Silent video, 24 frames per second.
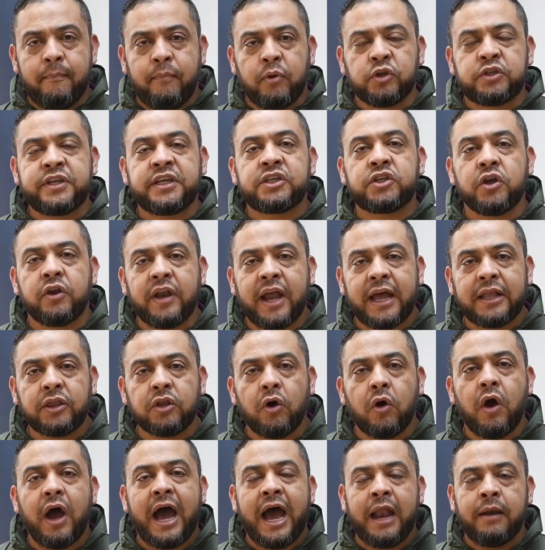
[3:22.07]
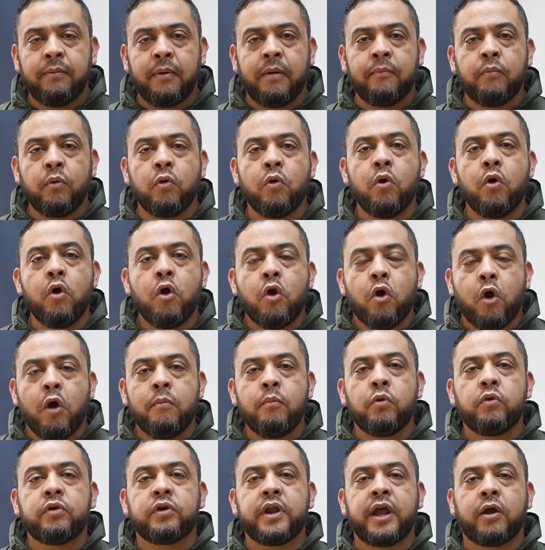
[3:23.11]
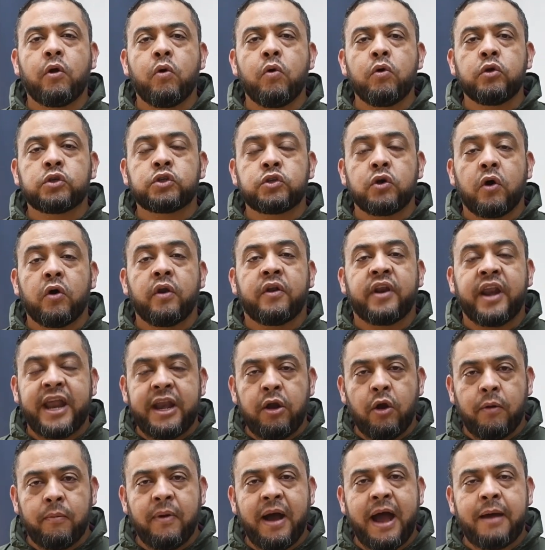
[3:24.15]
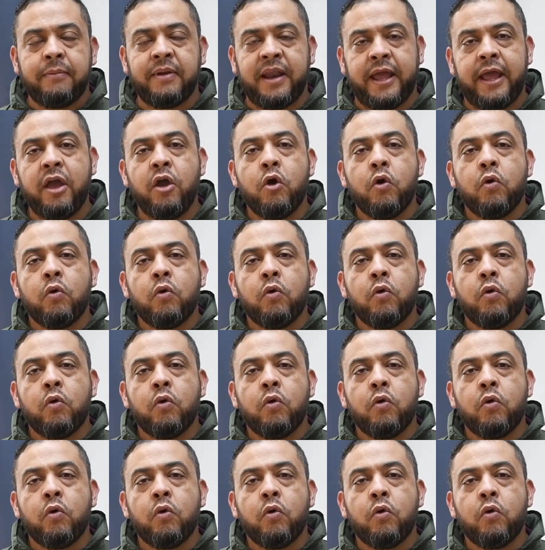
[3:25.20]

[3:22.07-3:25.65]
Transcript: posicionando al bambú como un recurso renovable,